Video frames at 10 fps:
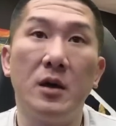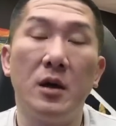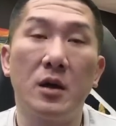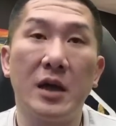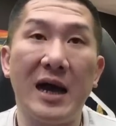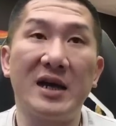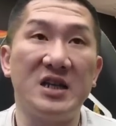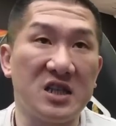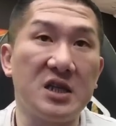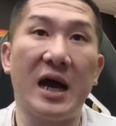大家可以
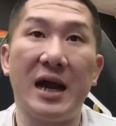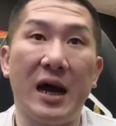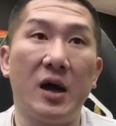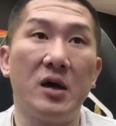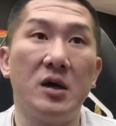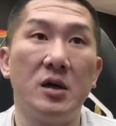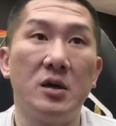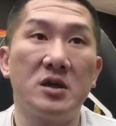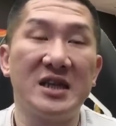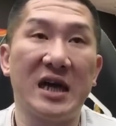期待啊。
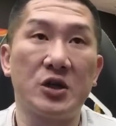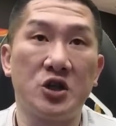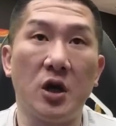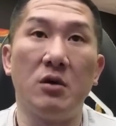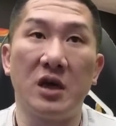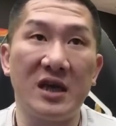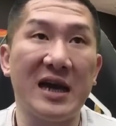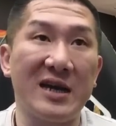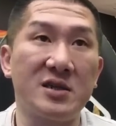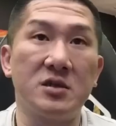这场秀应
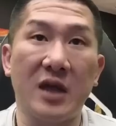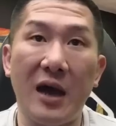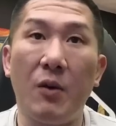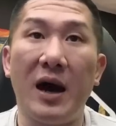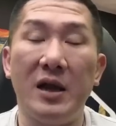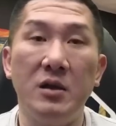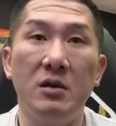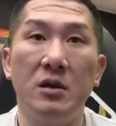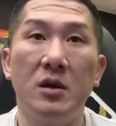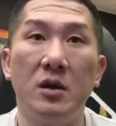该是台湾
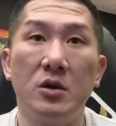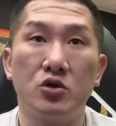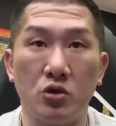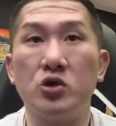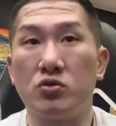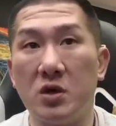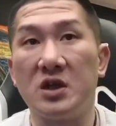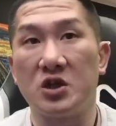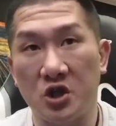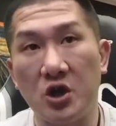数一数二
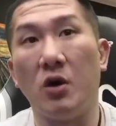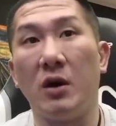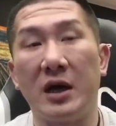的秀了。